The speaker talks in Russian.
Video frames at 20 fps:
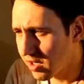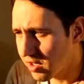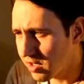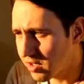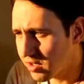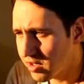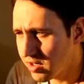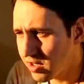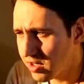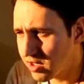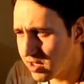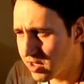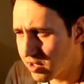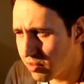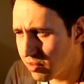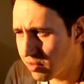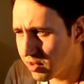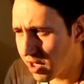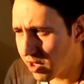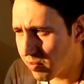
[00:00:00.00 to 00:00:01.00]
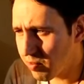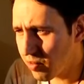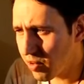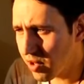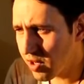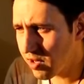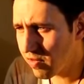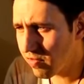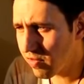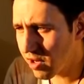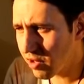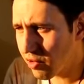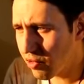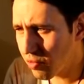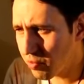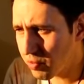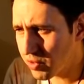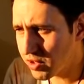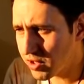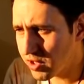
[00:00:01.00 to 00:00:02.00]
Разноязыкую толпой они в
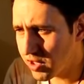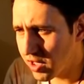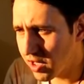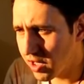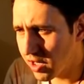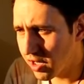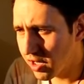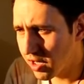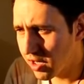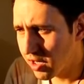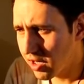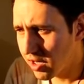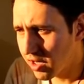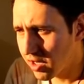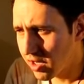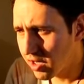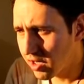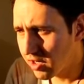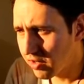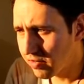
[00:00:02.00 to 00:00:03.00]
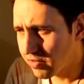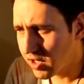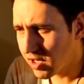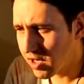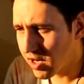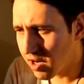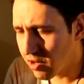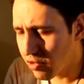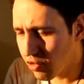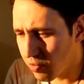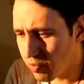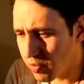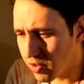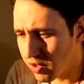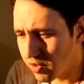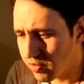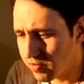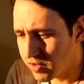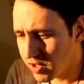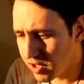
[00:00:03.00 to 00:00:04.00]
окопы сели, и в тех
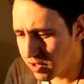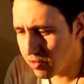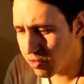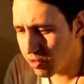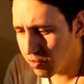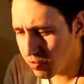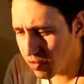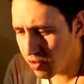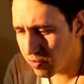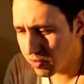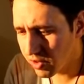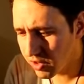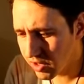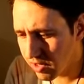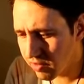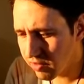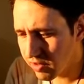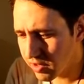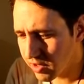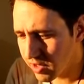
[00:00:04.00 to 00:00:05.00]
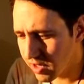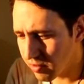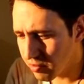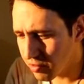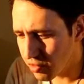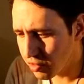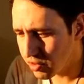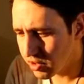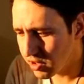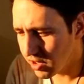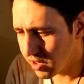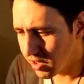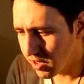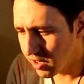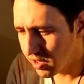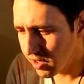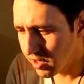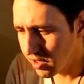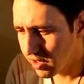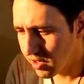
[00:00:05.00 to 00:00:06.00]
окопах всей гурьбой мгновенно обрусили.
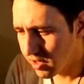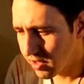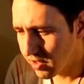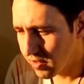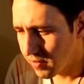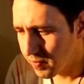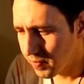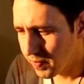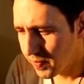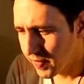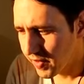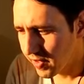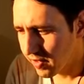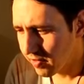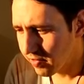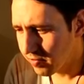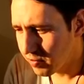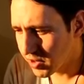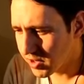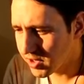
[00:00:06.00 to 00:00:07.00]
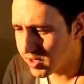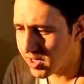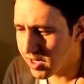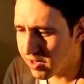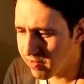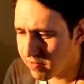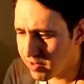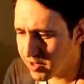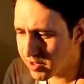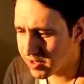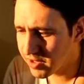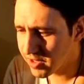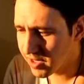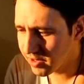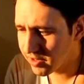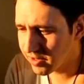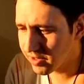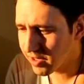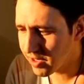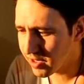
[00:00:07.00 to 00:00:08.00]
Вместо овец на
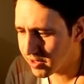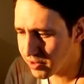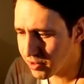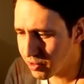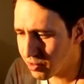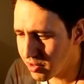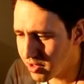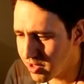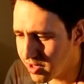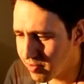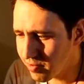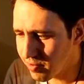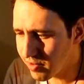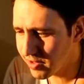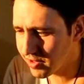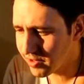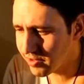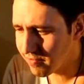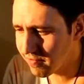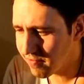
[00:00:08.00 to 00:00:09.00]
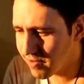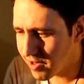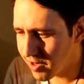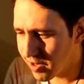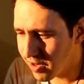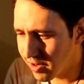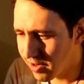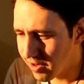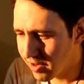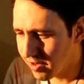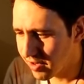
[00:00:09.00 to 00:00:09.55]
этот раз другие были звери.